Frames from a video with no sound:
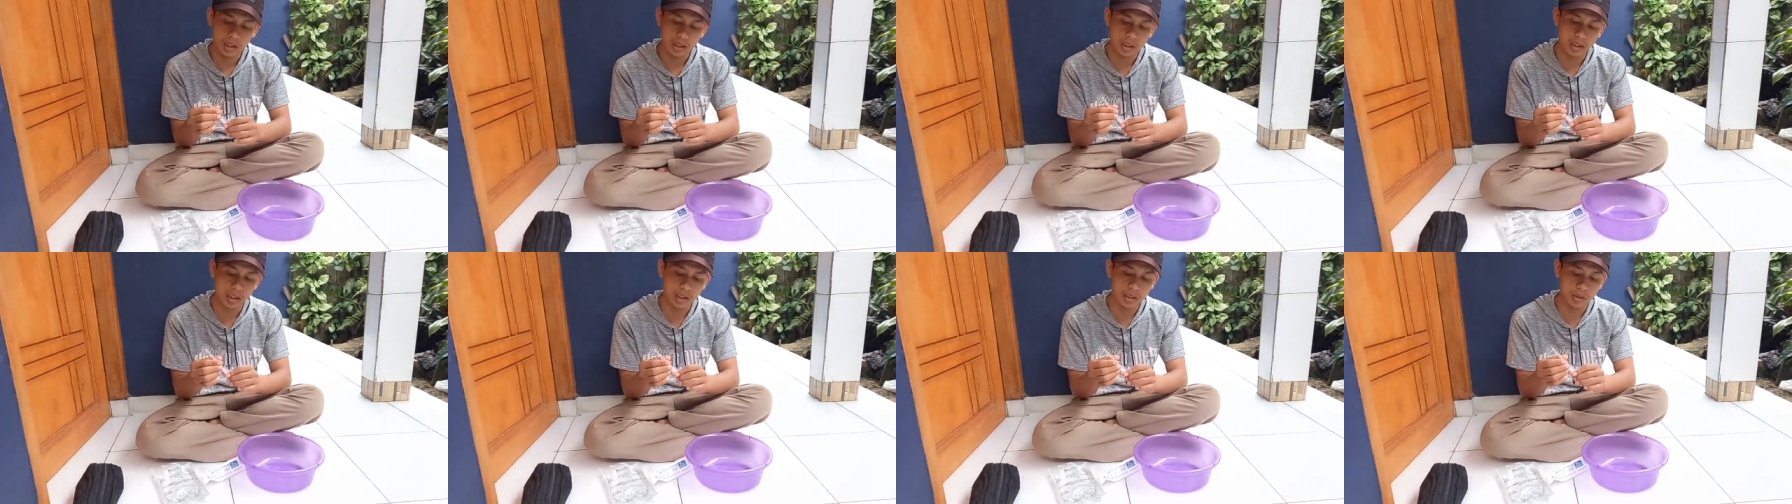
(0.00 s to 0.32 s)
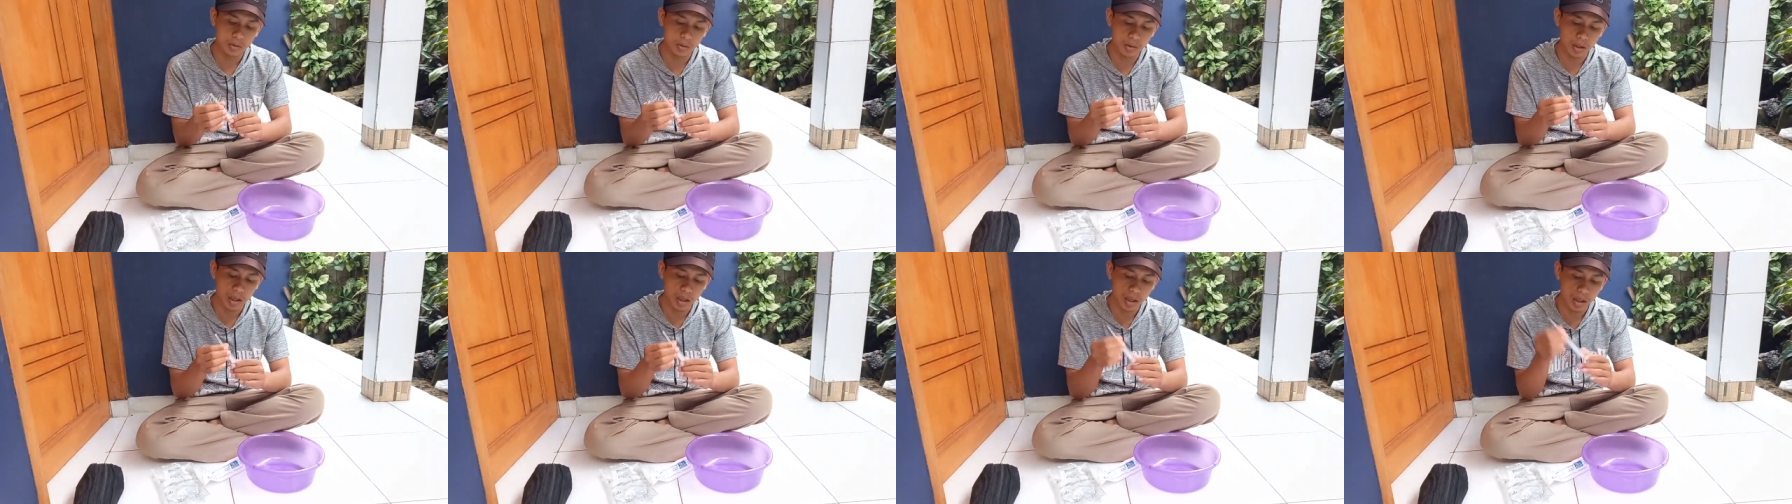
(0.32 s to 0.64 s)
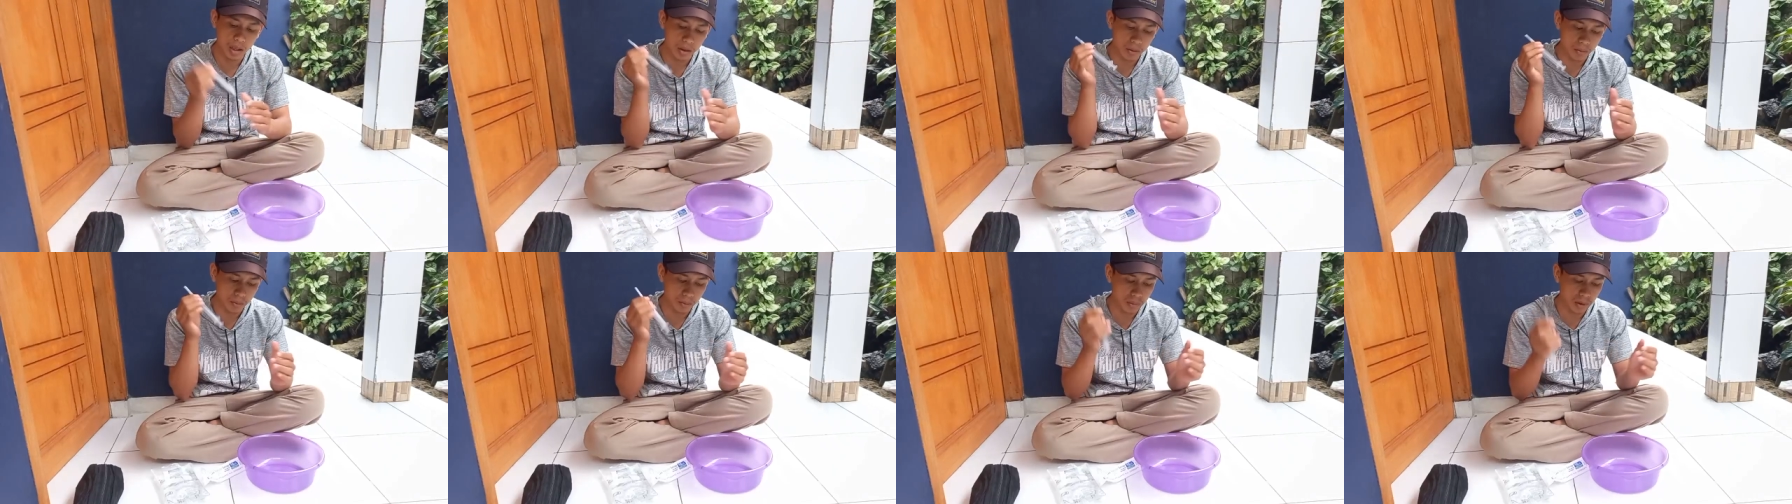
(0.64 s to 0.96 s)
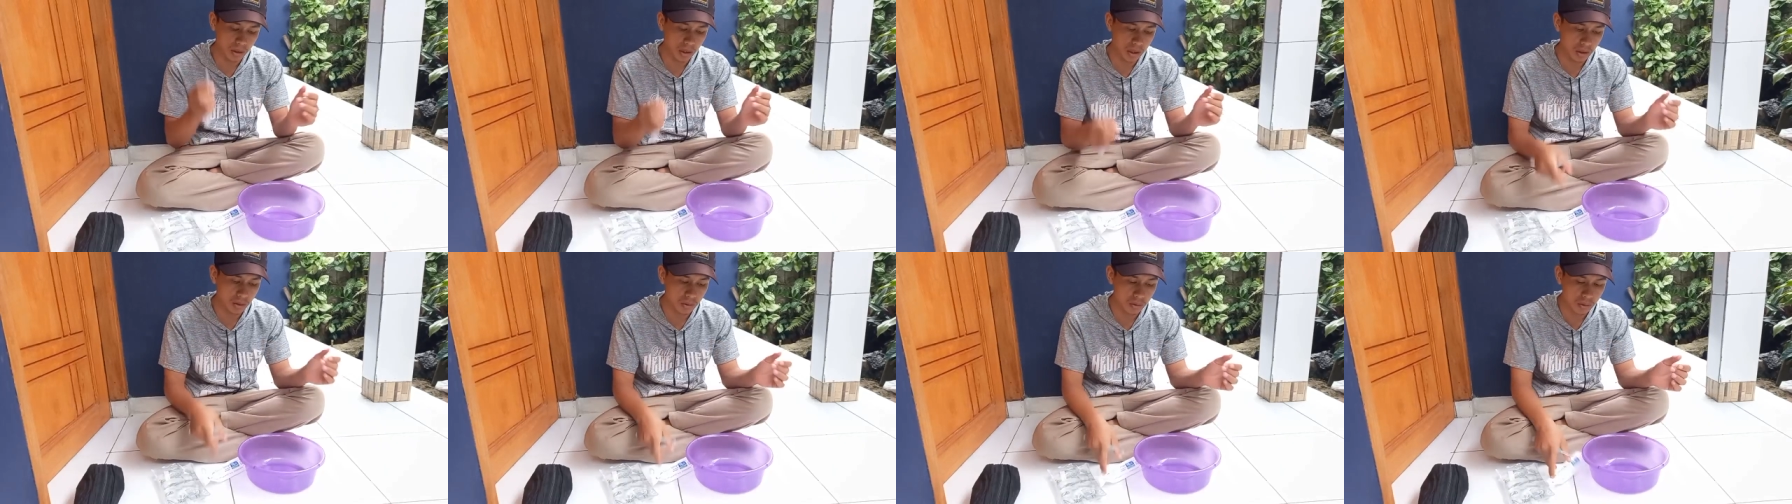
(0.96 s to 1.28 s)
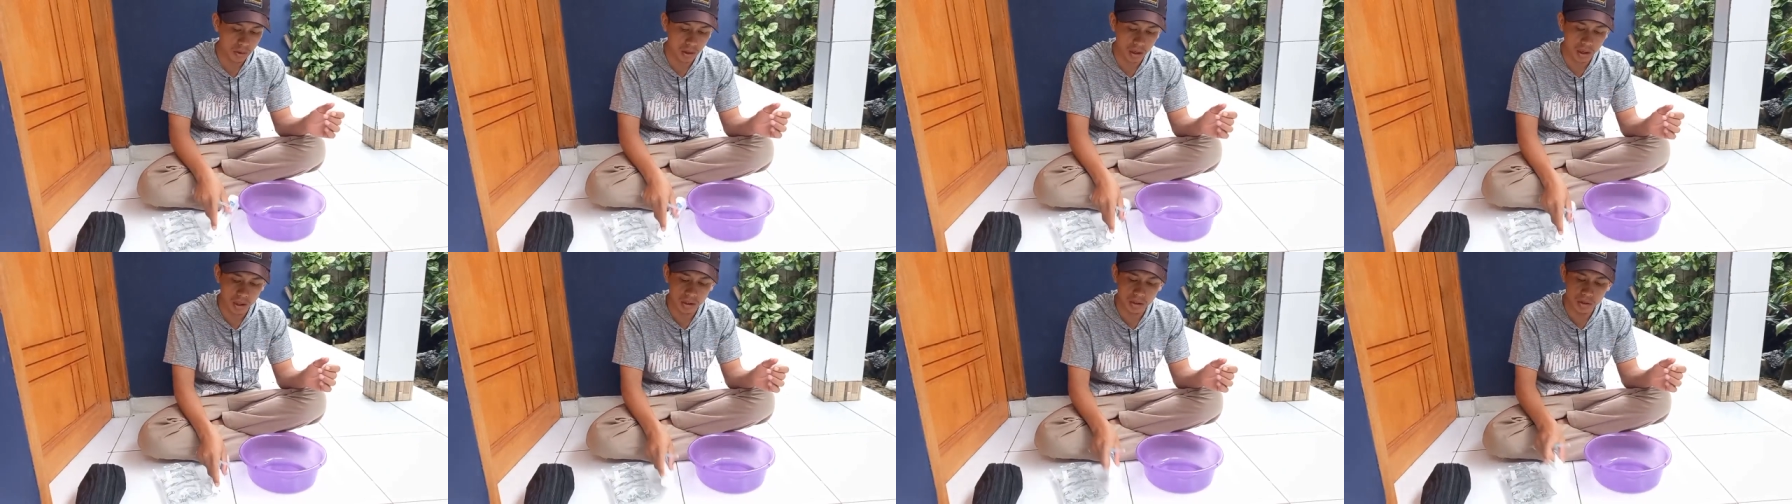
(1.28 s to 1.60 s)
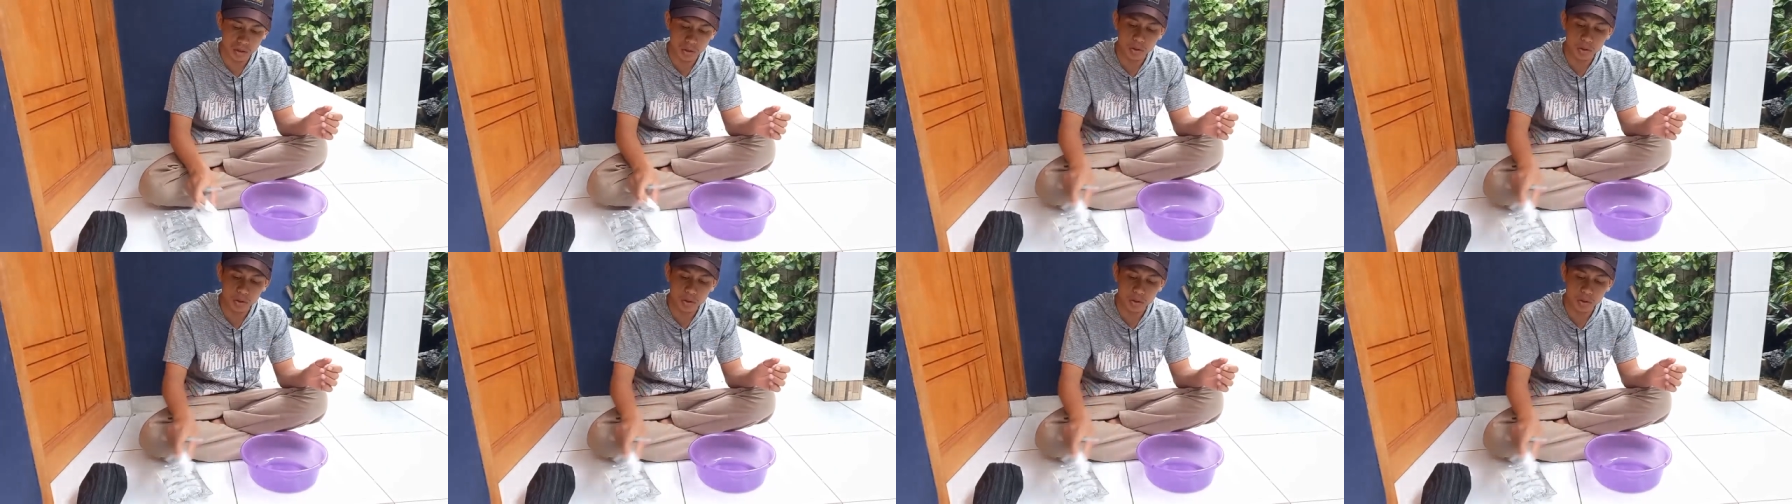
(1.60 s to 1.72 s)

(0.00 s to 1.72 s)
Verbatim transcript: kita sudah melakukan